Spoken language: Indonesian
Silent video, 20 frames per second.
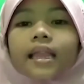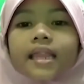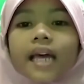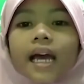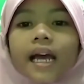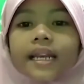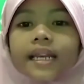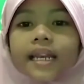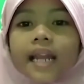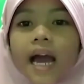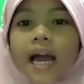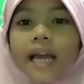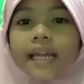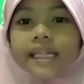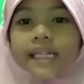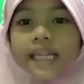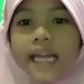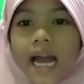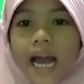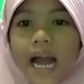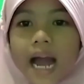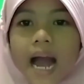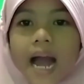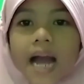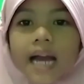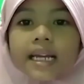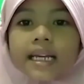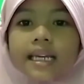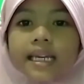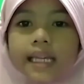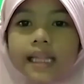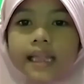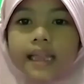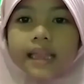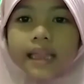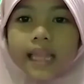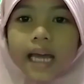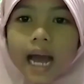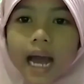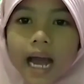tandanya
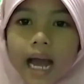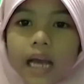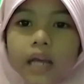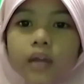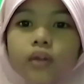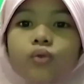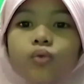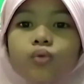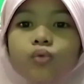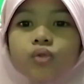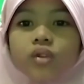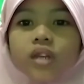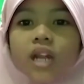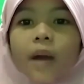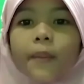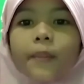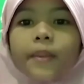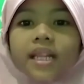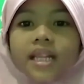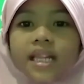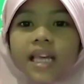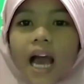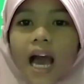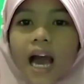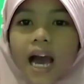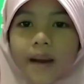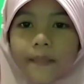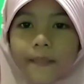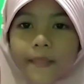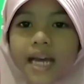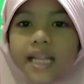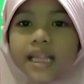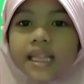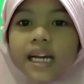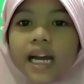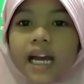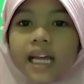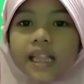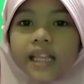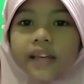kita sudah bersahabat
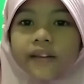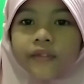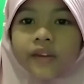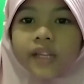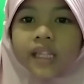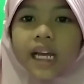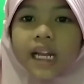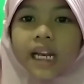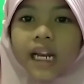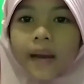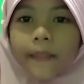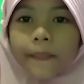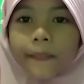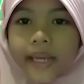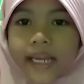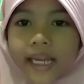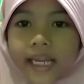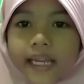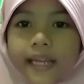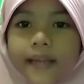dengan TV dan HP.